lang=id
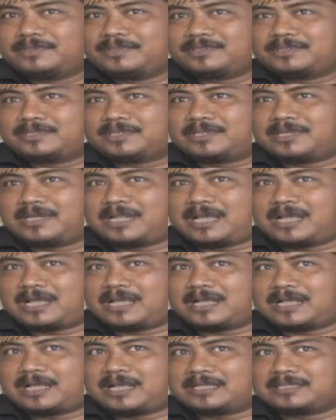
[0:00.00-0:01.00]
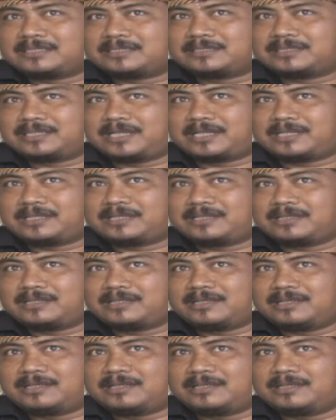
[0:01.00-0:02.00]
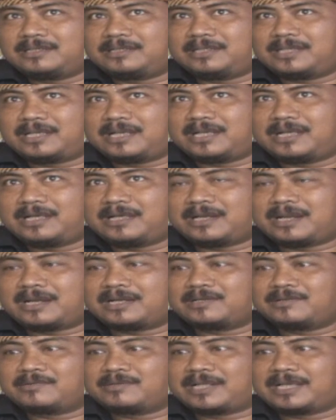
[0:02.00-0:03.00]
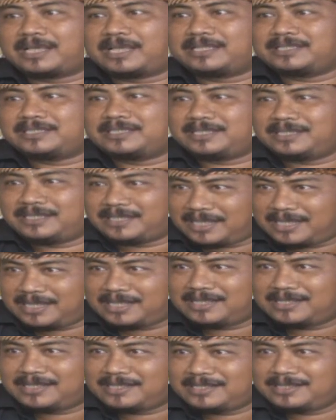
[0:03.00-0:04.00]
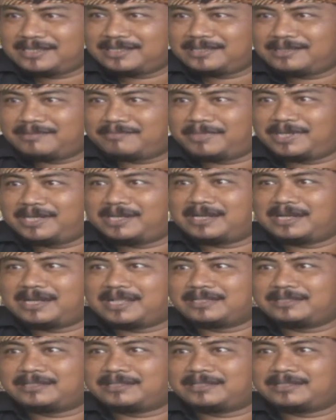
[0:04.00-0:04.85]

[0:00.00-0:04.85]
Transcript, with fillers: Setelah kaset dia Ratno Takeshi-nya, beli dalang